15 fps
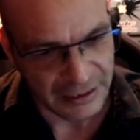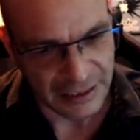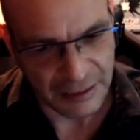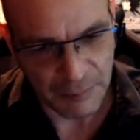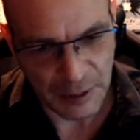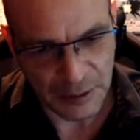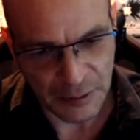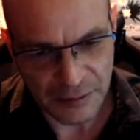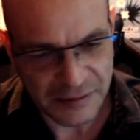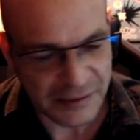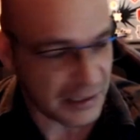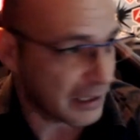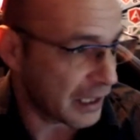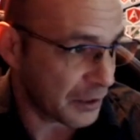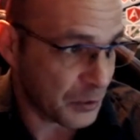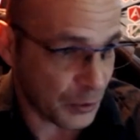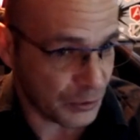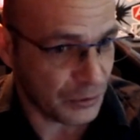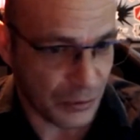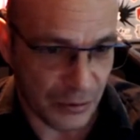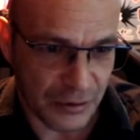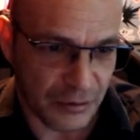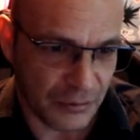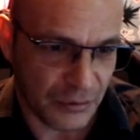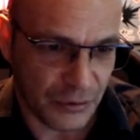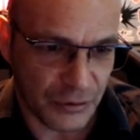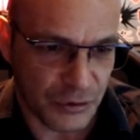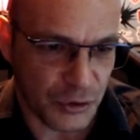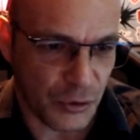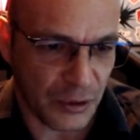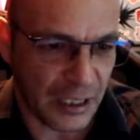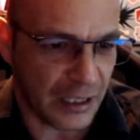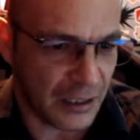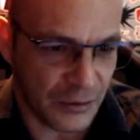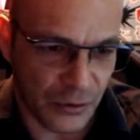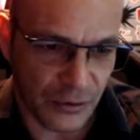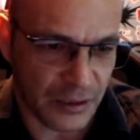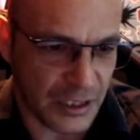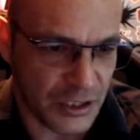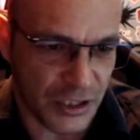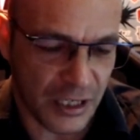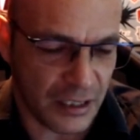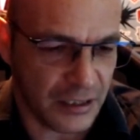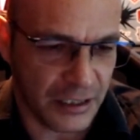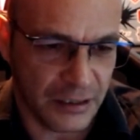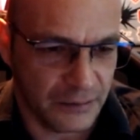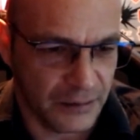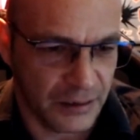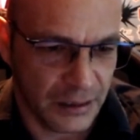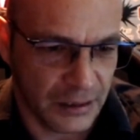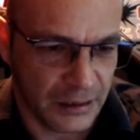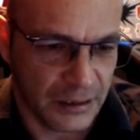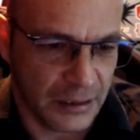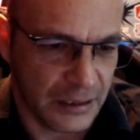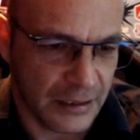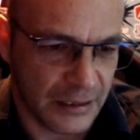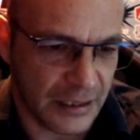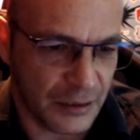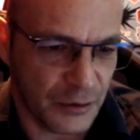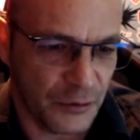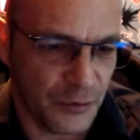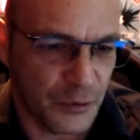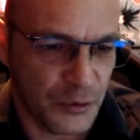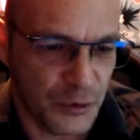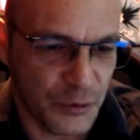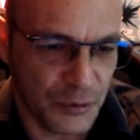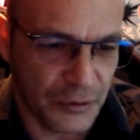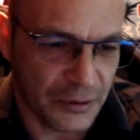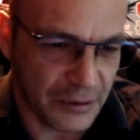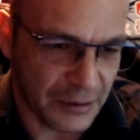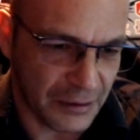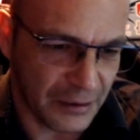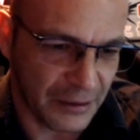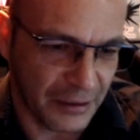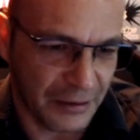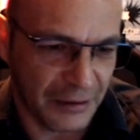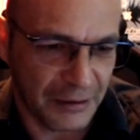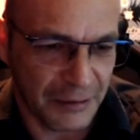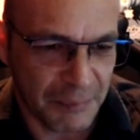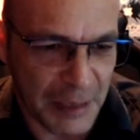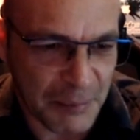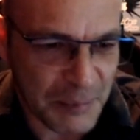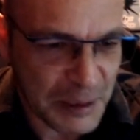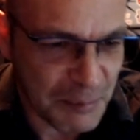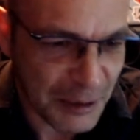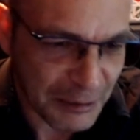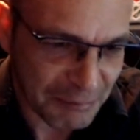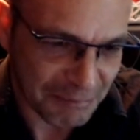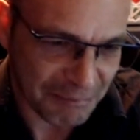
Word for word: et maintenant c'est la doc. Donc je regarde la doc et je la lis. C'est devenu ma Bible.